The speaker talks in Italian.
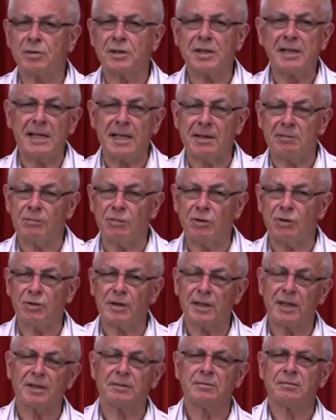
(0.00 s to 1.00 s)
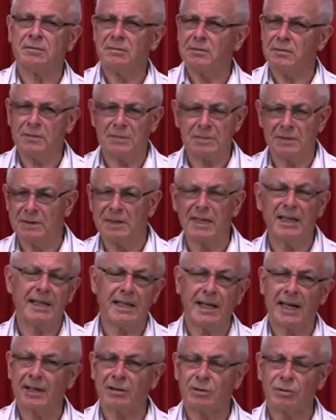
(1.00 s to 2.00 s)
si innamora
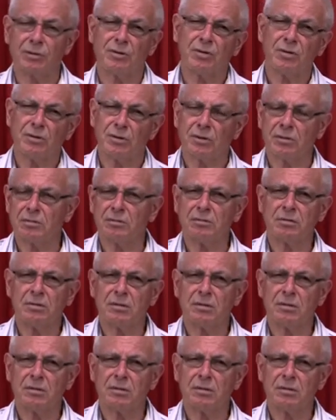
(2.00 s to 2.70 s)
dell'altro no?